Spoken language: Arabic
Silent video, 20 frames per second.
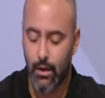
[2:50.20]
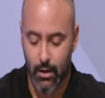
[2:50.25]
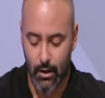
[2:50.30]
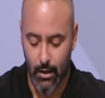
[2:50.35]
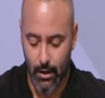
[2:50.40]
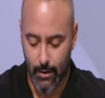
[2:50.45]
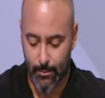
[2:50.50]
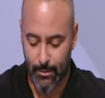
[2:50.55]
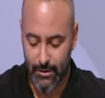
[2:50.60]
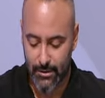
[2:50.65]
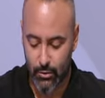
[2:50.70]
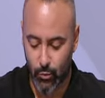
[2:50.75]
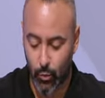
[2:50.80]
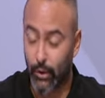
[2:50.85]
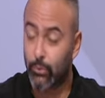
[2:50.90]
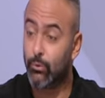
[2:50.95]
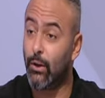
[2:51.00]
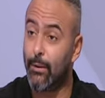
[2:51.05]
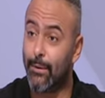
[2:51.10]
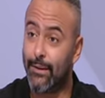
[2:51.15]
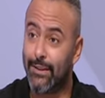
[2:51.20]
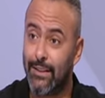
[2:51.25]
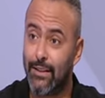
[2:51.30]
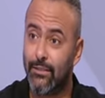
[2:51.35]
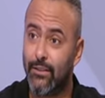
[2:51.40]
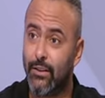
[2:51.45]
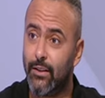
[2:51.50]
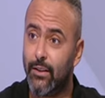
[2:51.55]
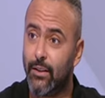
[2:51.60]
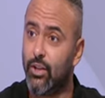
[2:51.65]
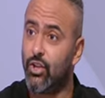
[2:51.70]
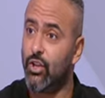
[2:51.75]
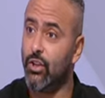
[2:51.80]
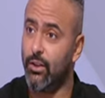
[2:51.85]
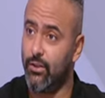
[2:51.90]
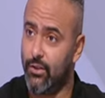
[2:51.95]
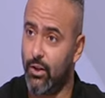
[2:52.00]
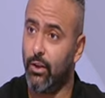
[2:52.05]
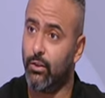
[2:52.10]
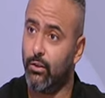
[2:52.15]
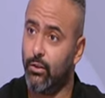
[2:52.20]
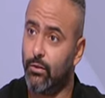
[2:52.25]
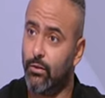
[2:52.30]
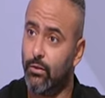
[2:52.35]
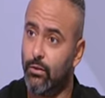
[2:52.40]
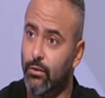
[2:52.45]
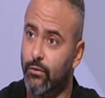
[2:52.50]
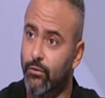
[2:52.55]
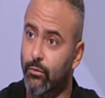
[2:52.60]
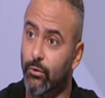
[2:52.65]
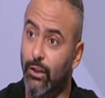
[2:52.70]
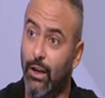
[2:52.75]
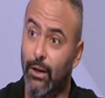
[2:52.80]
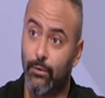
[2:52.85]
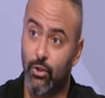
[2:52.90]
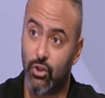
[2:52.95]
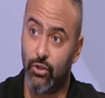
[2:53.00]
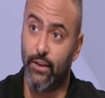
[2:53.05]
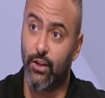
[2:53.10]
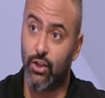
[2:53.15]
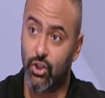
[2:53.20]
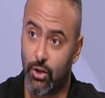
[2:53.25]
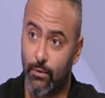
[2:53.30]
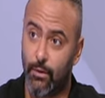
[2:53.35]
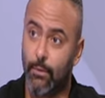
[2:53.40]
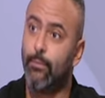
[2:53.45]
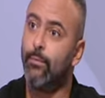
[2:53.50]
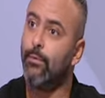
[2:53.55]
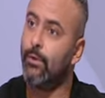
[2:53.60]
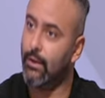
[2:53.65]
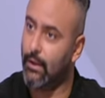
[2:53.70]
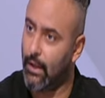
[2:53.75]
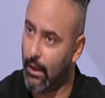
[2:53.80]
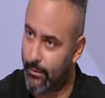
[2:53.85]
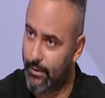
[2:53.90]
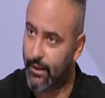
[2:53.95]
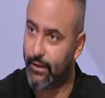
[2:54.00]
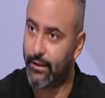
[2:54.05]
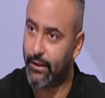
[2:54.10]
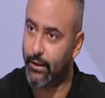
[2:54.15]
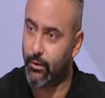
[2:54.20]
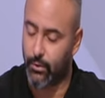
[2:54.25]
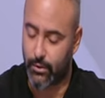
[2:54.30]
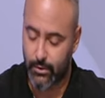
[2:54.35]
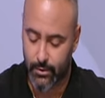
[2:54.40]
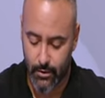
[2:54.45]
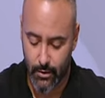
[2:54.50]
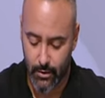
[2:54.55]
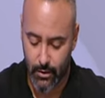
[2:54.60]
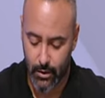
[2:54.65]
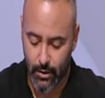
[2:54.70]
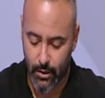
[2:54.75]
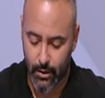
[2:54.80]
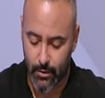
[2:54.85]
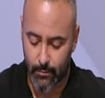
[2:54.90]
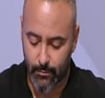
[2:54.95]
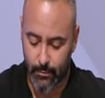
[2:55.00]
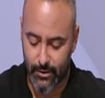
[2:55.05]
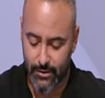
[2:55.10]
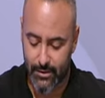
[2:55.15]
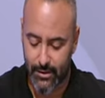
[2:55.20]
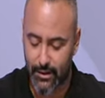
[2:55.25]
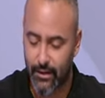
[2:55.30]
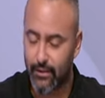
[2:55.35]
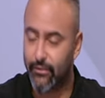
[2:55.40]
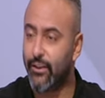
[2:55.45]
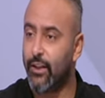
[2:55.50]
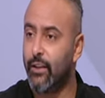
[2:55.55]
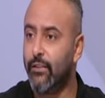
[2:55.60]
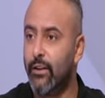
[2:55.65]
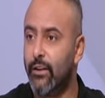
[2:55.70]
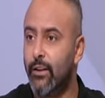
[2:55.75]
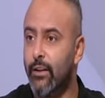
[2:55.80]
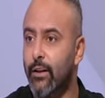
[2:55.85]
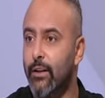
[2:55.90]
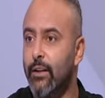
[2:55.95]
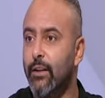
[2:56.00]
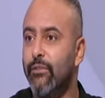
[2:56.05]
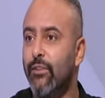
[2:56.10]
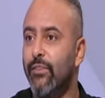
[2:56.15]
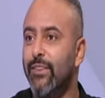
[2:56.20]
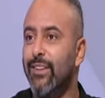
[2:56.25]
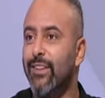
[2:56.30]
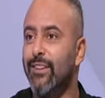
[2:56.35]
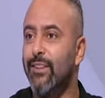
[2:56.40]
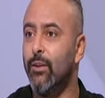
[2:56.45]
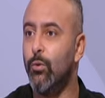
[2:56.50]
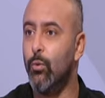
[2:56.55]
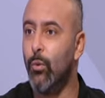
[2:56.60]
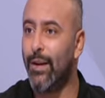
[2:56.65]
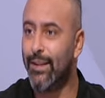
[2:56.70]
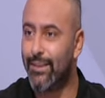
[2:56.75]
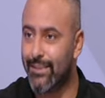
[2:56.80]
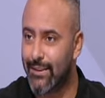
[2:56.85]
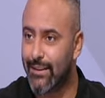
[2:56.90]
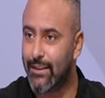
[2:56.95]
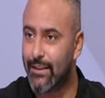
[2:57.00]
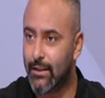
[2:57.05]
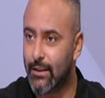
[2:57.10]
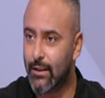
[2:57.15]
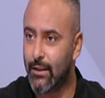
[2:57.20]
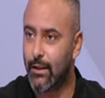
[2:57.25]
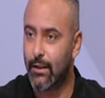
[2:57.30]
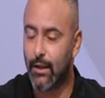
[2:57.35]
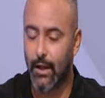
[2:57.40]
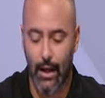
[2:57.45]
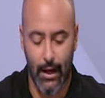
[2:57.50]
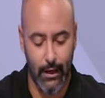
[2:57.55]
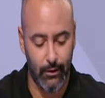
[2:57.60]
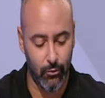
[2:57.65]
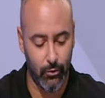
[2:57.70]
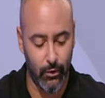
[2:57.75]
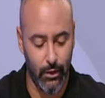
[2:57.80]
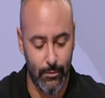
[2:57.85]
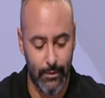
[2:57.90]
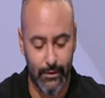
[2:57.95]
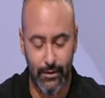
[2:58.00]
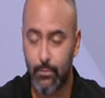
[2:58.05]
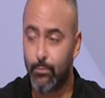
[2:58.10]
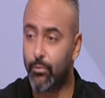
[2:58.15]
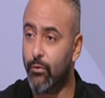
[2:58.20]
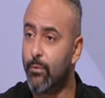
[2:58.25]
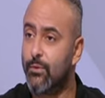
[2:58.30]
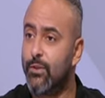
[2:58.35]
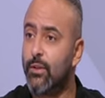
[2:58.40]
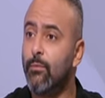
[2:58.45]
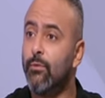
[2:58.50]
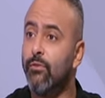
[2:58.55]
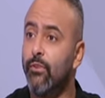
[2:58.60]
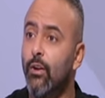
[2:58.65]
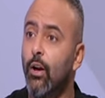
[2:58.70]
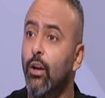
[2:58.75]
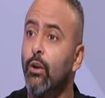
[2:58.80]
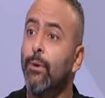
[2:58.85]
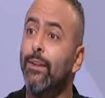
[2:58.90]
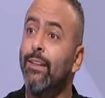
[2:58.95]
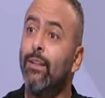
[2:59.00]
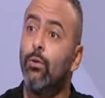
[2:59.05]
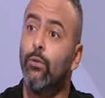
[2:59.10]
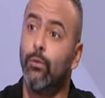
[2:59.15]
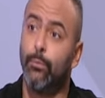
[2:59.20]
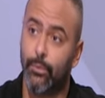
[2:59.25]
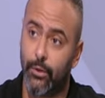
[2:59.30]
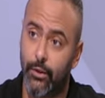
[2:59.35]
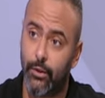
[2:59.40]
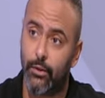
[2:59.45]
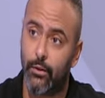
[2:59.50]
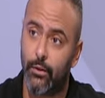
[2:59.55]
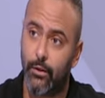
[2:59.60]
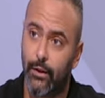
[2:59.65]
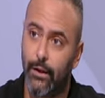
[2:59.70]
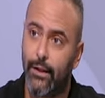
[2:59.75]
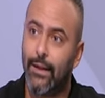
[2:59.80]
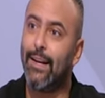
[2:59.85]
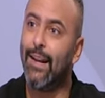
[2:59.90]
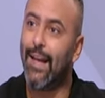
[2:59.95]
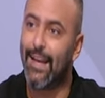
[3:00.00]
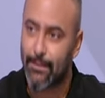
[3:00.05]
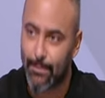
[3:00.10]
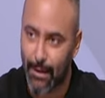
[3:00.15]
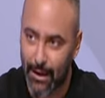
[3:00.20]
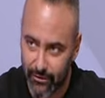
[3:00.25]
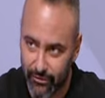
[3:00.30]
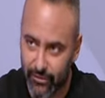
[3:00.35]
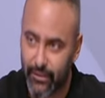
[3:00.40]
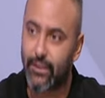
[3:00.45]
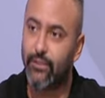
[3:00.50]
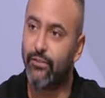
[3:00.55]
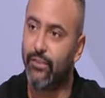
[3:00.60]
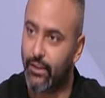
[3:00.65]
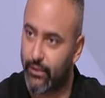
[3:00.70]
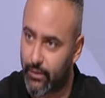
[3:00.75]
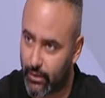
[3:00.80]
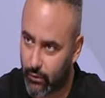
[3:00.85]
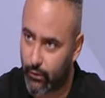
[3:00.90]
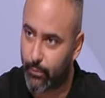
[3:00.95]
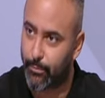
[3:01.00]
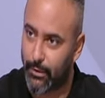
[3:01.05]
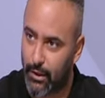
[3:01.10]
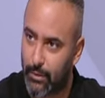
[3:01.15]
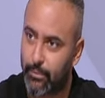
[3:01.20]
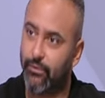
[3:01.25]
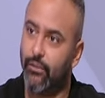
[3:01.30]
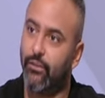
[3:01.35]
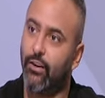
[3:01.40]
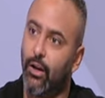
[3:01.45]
آه، بس وعنده لعيبه كتير ناشئه صاعده في منتخب نيجيريا للشباب اللي عامل نتائج كويسه بس هي الفكره ان الفريق دلوقتي عنده لعيبه كتير بروميسنج بيتفرجوا عليهم انديه اوروبيه اللعيبه عارفه ان في انديه اوروبيه بتتفرج